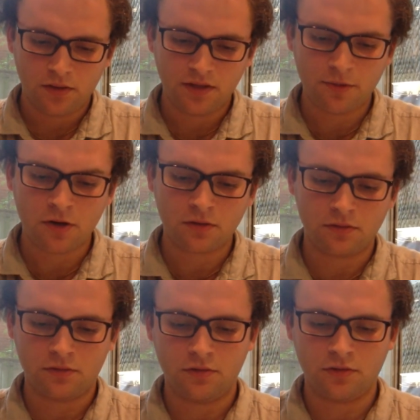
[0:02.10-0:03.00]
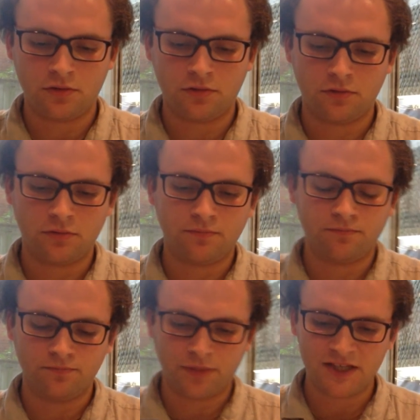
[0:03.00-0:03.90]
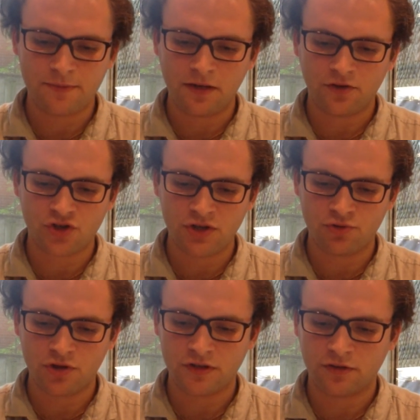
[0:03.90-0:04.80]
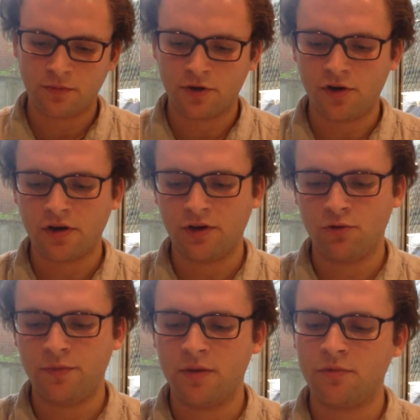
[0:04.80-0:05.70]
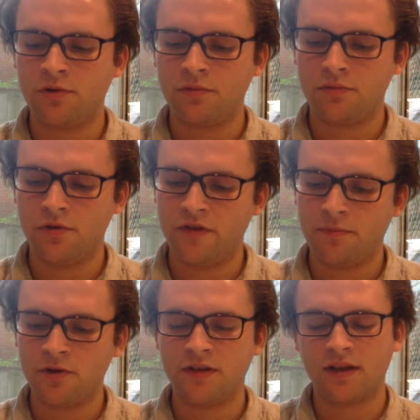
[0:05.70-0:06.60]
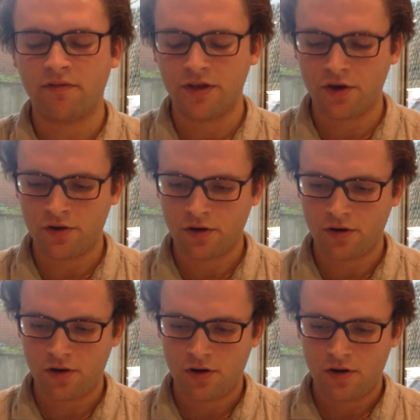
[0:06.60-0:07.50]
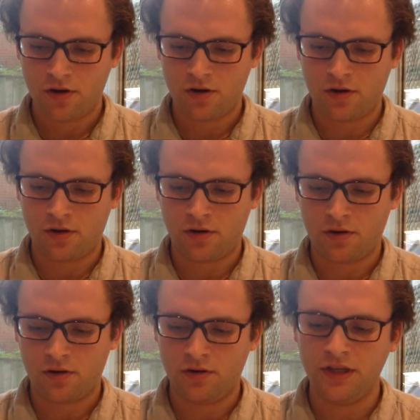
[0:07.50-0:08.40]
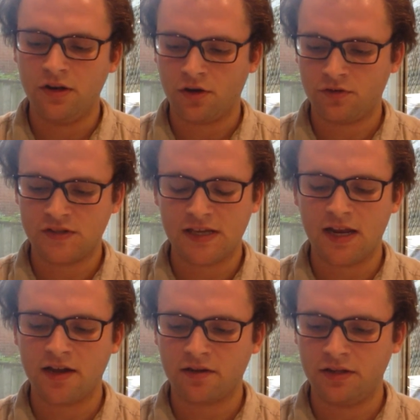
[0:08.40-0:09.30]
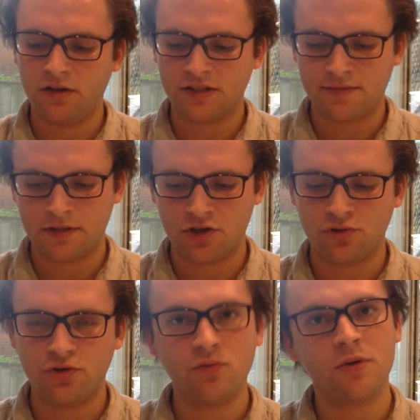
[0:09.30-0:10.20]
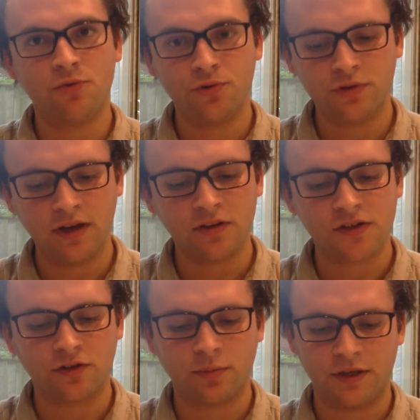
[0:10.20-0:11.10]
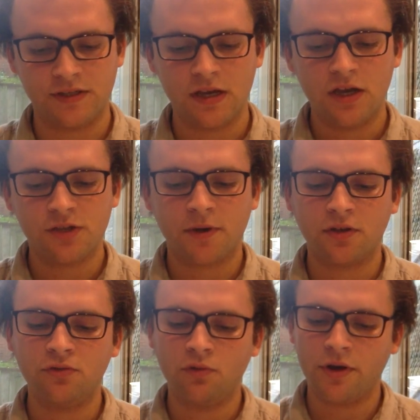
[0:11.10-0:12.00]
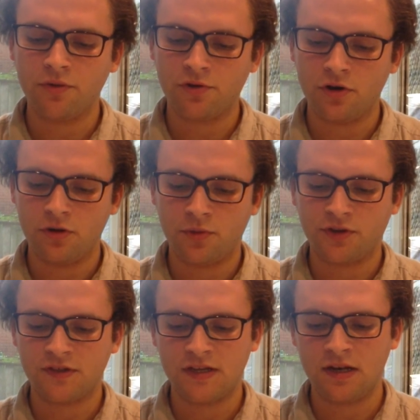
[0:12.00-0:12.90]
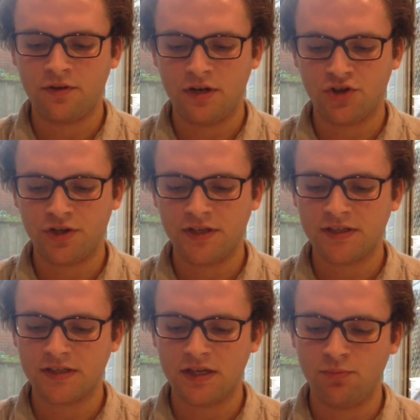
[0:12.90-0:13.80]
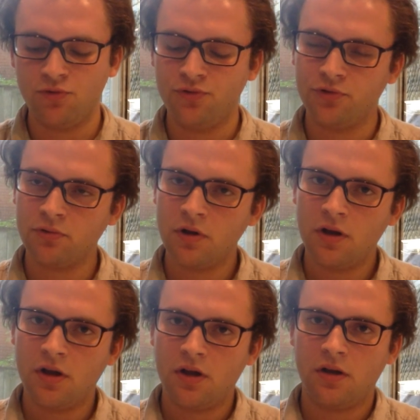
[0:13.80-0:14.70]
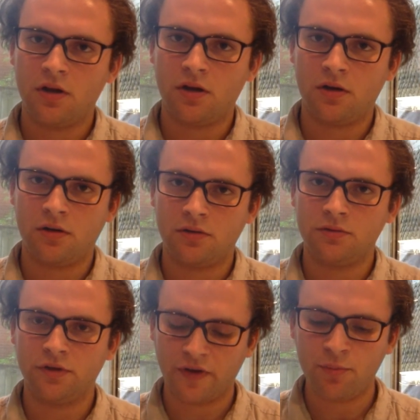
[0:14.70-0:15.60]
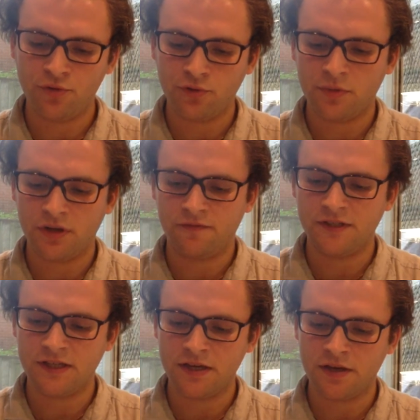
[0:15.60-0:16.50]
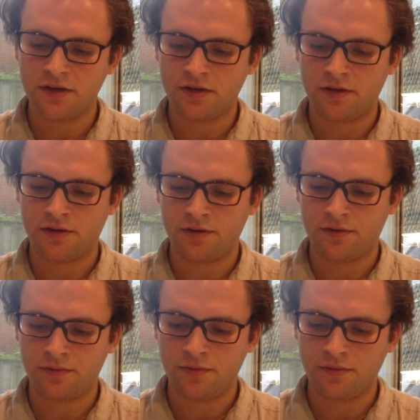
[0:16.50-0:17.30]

D'abord, le principal danger aux jeunes entrepreneurs et aux PME ne vient pas des travailleurs, euh, ni de leurs salaires, ni de leurs avantages sociaux, mais plutôt des grandes entreprises. Cependant, nous croyons que le potentiel de la jeunesse euh, devrait plutôt bénéficier euh,